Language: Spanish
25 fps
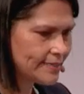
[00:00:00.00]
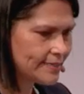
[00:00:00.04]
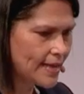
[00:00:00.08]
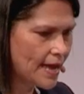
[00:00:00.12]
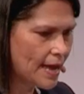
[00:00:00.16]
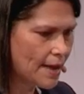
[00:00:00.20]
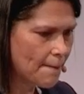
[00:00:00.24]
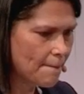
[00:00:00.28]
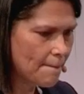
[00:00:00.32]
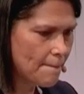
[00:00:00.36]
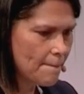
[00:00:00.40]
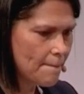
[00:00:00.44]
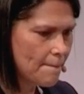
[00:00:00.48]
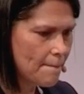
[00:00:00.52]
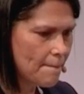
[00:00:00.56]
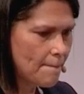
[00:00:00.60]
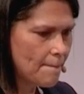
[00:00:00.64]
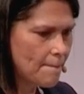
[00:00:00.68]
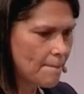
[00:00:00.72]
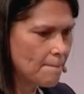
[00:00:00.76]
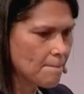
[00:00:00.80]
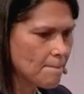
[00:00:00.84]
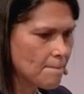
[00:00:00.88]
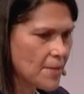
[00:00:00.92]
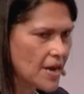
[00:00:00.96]
esa
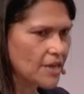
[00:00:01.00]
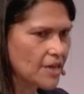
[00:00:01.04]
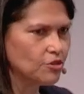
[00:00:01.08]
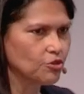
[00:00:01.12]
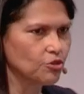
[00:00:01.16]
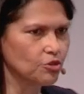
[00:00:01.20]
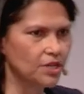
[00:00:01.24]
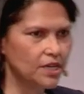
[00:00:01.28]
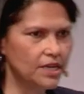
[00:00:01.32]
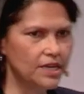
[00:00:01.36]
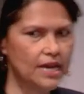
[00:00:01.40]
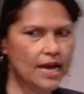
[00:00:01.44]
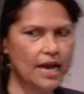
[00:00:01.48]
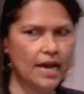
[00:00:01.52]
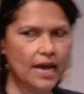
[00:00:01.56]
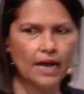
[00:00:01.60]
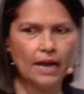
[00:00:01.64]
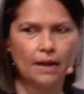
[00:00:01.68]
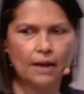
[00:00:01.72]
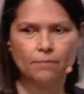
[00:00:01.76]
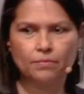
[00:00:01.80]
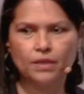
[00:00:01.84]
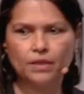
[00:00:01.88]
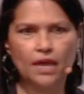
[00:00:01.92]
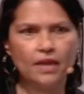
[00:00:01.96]
mayoría
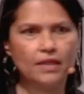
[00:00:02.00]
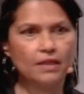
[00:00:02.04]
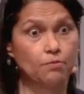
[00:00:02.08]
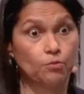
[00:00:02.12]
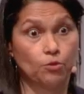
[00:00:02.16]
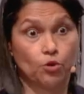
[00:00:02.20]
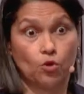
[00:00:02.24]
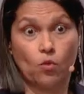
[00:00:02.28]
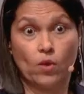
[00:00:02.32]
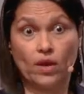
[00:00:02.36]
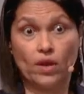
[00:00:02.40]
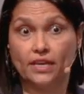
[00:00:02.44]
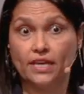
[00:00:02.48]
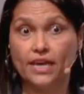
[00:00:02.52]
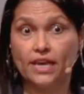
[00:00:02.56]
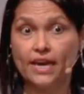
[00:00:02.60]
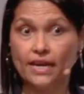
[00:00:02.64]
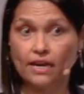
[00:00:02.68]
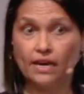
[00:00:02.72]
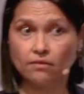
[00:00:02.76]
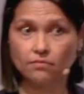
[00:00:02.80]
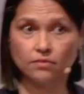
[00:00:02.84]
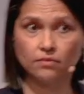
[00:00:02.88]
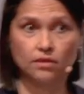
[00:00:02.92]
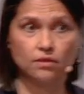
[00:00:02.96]
captada por
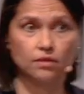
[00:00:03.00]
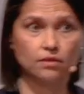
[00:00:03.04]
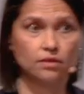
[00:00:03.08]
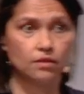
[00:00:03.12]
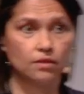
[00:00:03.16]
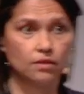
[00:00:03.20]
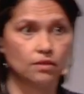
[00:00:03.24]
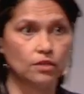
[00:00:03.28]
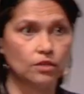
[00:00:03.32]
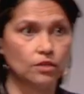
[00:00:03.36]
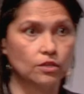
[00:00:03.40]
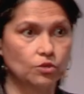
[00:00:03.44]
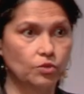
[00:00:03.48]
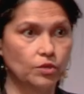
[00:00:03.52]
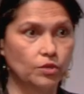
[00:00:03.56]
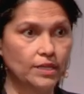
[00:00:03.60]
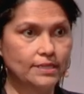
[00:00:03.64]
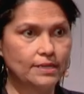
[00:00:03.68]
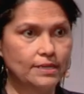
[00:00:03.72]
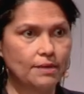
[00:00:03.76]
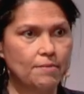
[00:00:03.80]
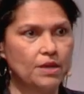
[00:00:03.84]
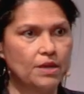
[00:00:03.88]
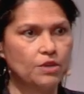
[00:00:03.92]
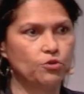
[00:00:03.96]
cualquiera?
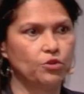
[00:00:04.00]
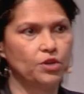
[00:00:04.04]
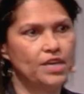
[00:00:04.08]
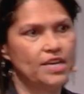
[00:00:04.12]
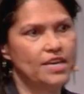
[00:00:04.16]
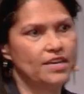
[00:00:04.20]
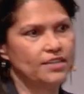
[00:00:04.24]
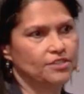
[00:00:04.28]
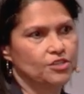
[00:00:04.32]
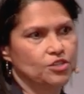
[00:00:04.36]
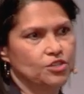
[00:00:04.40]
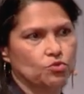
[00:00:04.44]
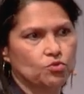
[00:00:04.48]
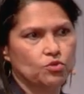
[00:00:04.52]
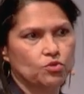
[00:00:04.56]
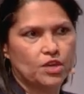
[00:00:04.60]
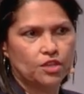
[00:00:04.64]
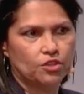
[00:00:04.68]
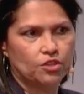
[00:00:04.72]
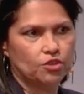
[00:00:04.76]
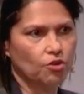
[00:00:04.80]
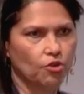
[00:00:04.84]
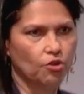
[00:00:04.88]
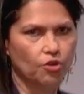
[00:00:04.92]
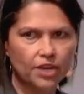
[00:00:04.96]
Esa mayoría sin
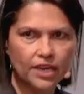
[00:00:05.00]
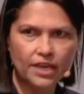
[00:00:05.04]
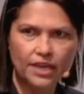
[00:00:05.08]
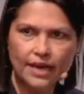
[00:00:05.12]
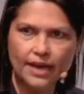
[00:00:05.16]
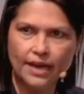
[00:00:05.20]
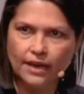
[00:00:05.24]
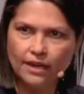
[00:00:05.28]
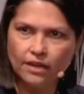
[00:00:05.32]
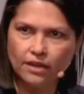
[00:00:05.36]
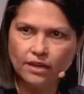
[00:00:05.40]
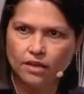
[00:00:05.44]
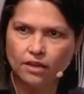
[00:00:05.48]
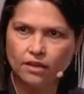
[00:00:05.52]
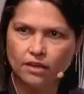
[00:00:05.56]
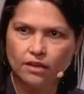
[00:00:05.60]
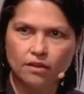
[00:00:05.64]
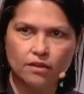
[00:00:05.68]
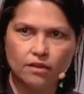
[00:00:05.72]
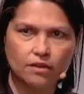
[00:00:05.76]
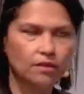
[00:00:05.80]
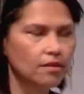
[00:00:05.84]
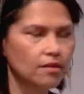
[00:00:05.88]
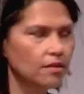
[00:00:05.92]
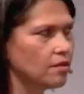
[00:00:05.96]
una ideología,
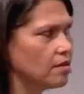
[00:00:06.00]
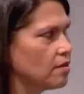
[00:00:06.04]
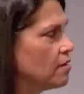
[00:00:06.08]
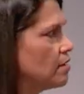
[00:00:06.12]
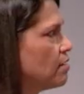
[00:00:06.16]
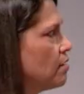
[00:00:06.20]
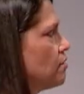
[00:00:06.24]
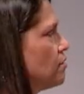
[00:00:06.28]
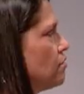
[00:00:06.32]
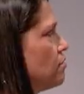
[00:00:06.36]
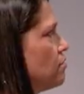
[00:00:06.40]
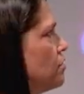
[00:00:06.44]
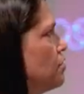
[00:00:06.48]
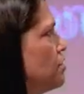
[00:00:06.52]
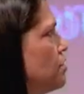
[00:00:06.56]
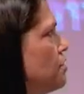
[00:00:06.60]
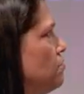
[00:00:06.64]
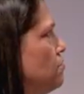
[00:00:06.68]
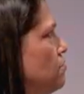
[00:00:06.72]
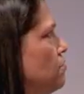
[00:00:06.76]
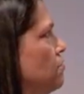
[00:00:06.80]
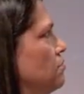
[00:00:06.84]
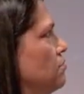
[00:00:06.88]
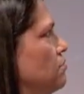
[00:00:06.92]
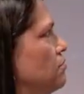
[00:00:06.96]

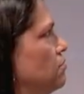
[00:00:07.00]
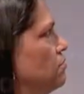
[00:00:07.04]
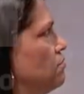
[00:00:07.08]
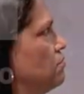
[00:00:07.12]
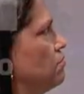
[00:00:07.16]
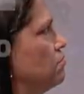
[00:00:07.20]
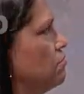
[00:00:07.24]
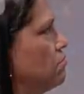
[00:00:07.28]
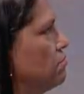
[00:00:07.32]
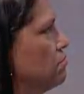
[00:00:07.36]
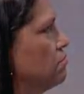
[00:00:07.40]
sin